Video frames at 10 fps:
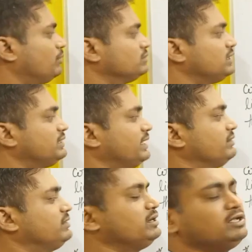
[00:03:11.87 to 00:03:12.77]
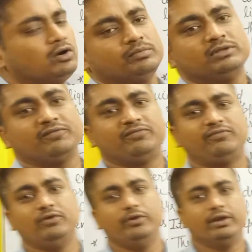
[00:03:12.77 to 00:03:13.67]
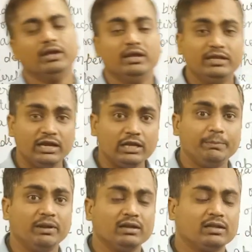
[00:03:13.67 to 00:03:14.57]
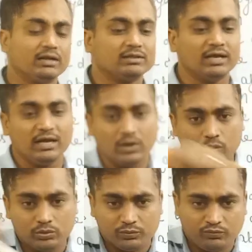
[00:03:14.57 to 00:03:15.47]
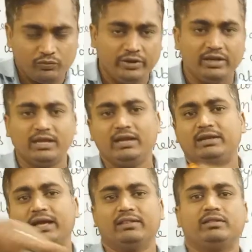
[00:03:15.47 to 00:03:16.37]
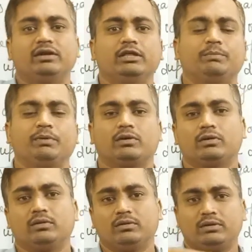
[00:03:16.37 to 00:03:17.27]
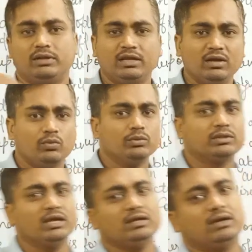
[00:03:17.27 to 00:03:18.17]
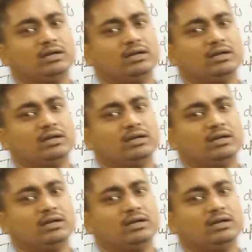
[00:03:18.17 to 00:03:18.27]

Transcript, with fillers: अपॉन द डेंसिटी ऑफ द फ्लूड ये डिपेंड करता है उस फ्लूड की डेंसिटी पर ठीक है उसके